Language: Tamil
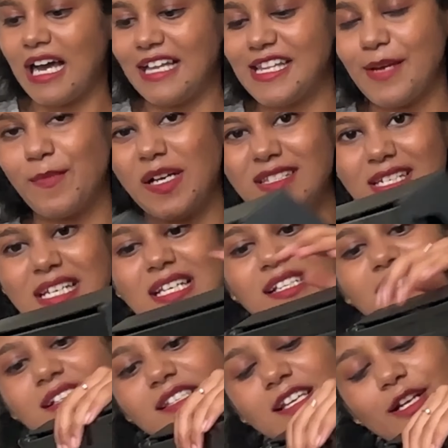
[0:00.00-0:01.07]
அதே மாதிரி
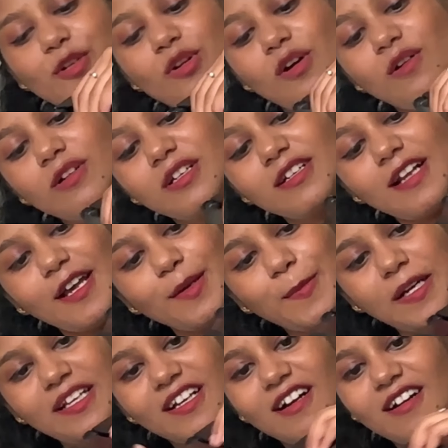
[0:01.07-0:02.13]
இந்த சைடும் நான் உங்களுக்கு டைப் பண்ணி